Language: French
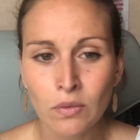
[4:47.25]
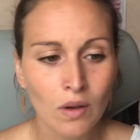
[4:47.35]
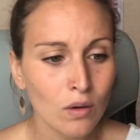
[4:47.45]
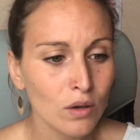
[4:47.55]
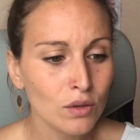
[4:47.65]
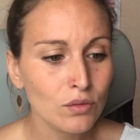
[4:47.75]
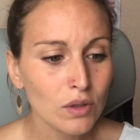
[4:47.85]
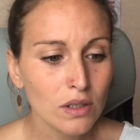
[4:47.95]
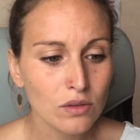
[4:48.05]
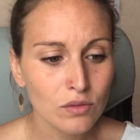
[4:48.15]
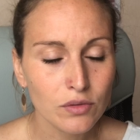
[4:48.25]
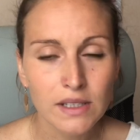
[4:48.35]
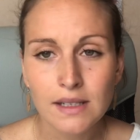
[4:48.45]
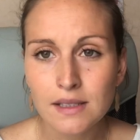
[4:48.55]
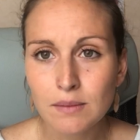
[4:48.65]
Encore une fois, quand vous
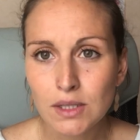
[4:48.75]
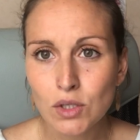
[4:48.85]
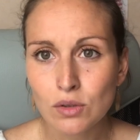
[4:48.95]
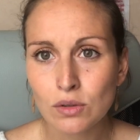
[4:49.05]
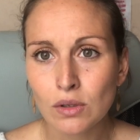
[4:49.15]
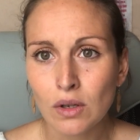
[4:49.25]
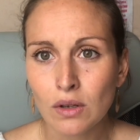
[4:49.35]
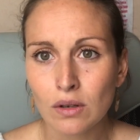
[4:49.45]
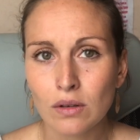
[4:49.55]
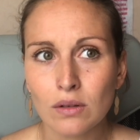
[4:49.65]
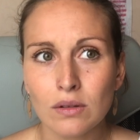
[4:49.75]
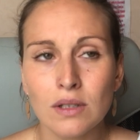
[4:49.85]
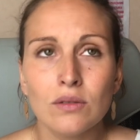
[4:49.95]
faites la démarche euh,